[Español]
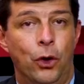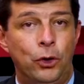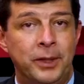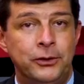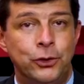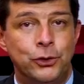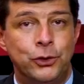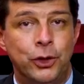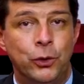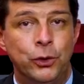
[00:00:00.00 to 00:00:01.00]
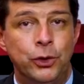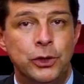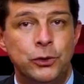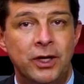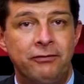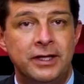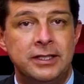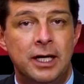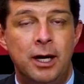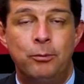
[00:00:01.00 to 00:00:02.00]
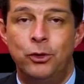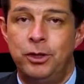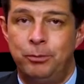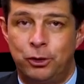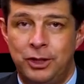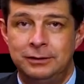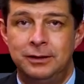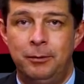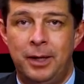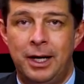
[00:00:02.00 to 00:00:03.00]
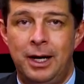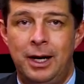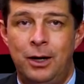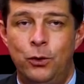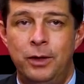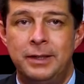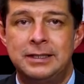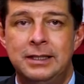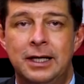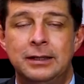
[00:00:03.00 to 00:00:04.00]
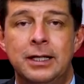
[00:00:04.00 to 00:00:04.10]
Hoy 28 de junio es una fecha muy importante para la Universidad